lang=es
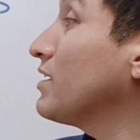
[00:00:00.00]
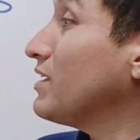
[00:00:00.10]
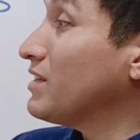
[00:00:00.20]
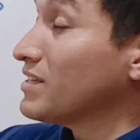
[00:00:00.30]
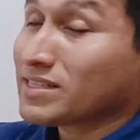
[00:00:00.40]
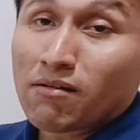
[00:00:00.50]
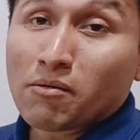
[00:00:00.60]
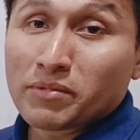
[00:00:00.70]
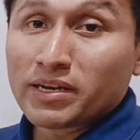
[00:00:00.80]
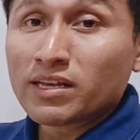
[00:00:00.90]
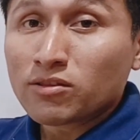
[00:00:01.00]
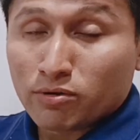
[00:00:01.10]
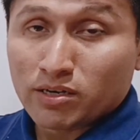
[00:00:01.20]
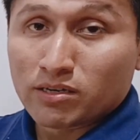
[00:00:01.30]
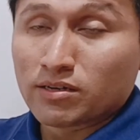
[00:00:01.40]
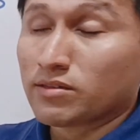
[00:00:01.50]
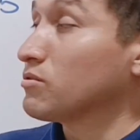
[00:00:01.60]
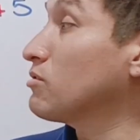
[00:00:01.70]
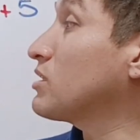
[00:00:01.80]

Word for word: Él estaba mirando a X, ¿no?